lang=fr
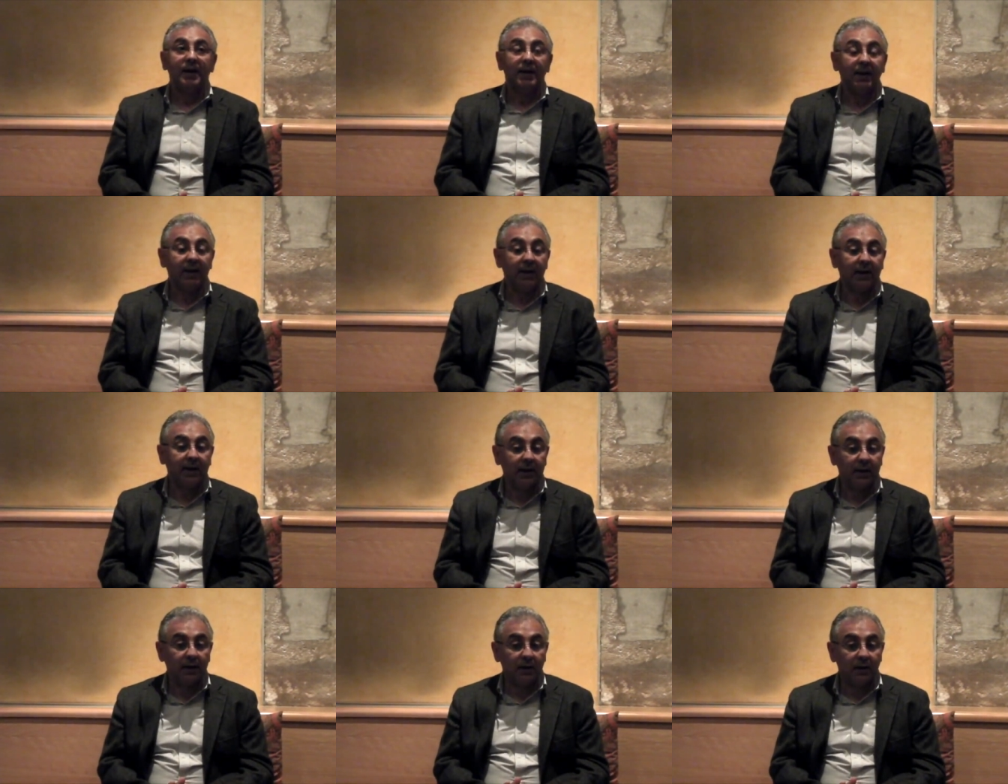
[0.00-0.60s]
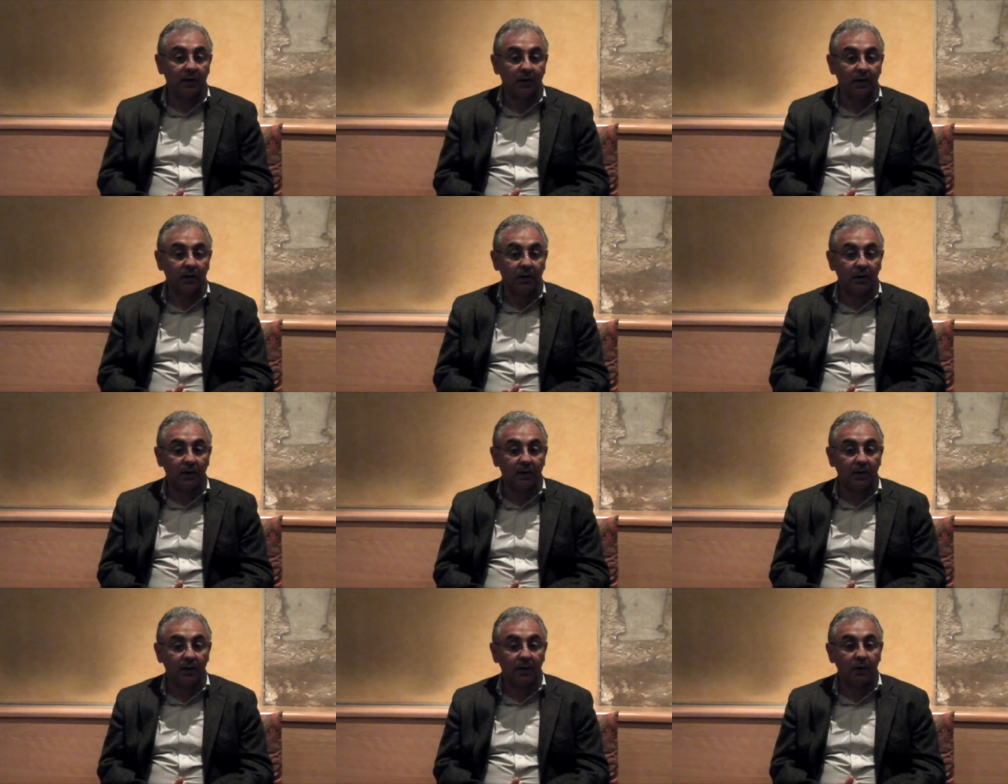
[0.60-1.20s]
Et euh,
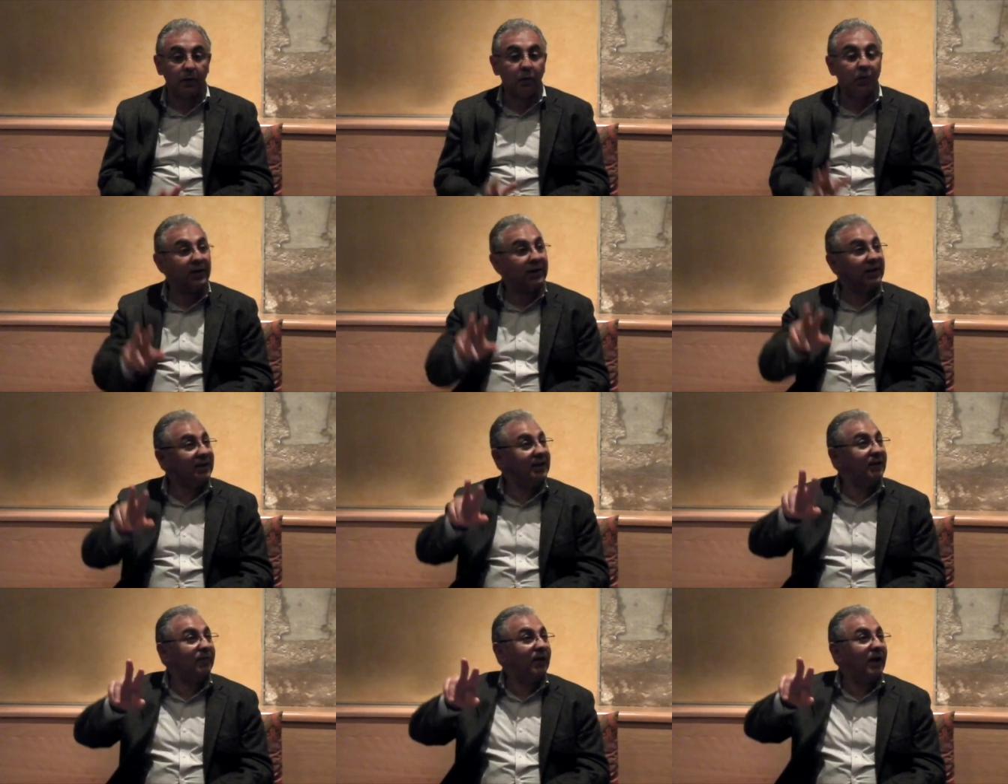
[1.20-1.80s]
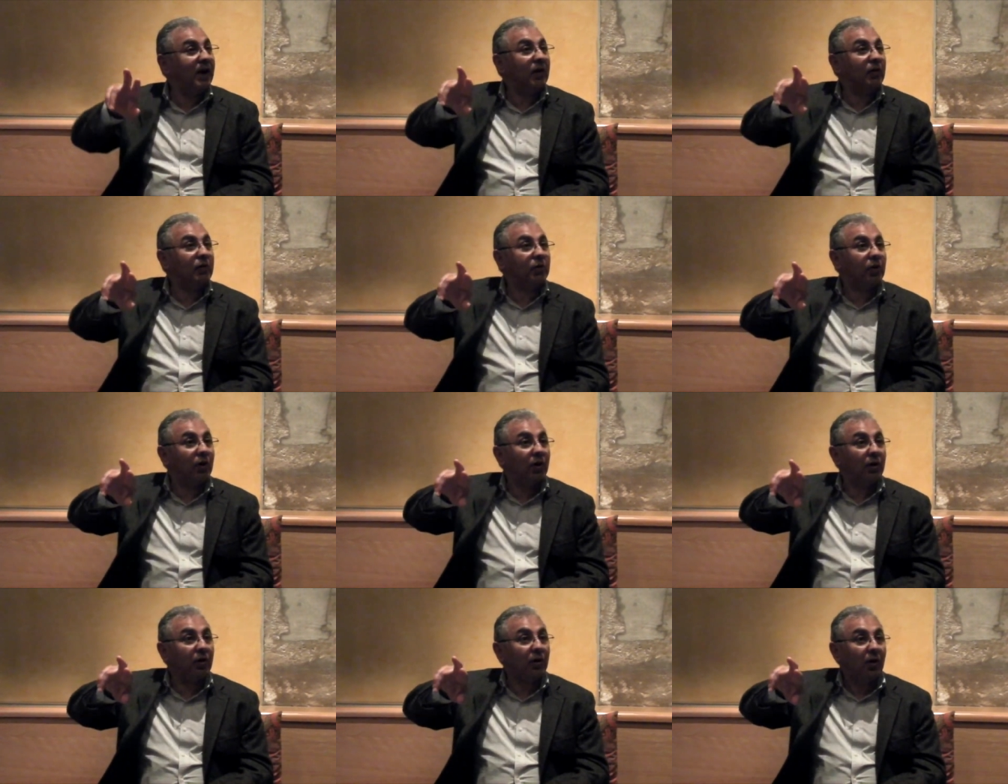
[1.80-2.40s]
lui, il va
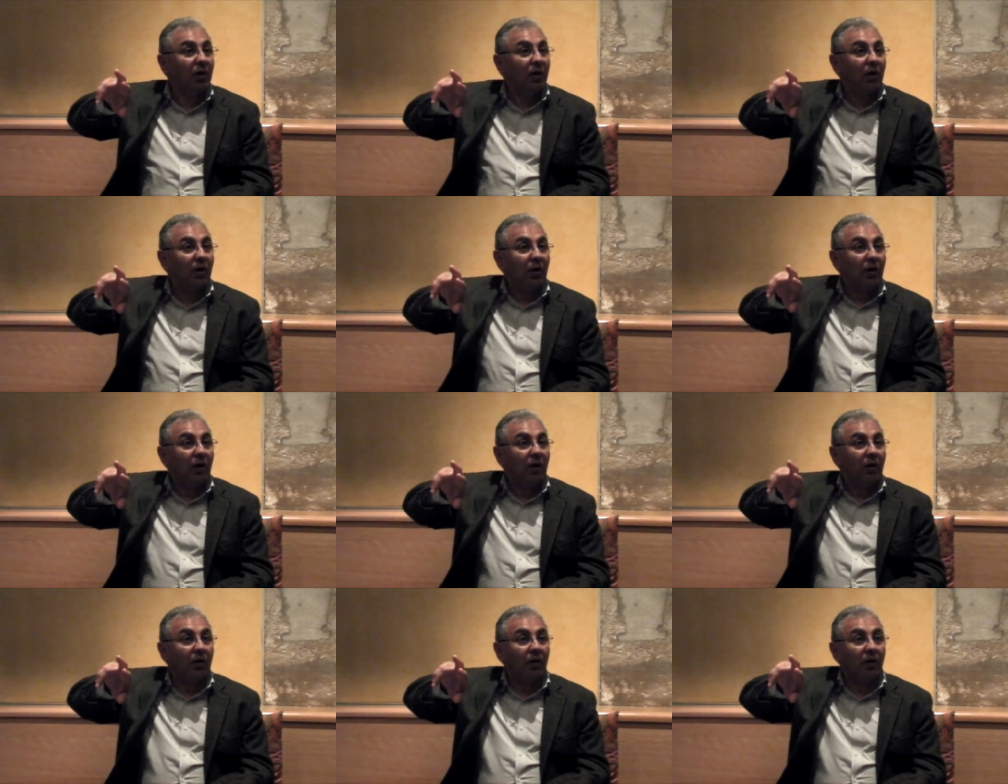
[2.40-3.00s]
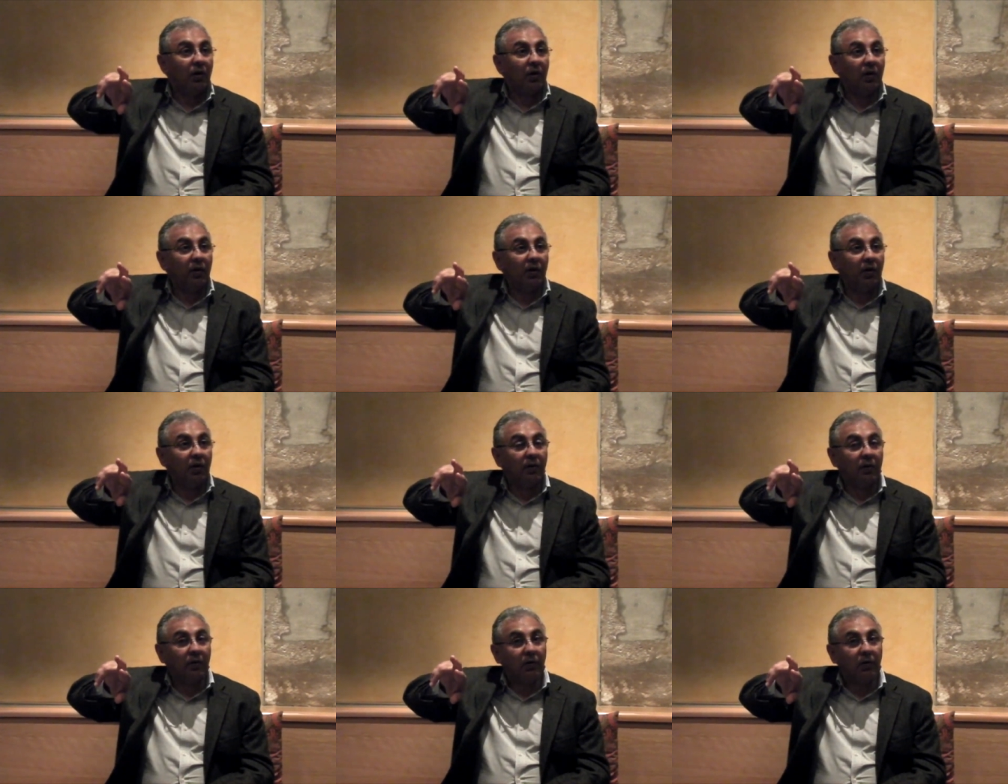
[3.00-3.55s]
encore euh,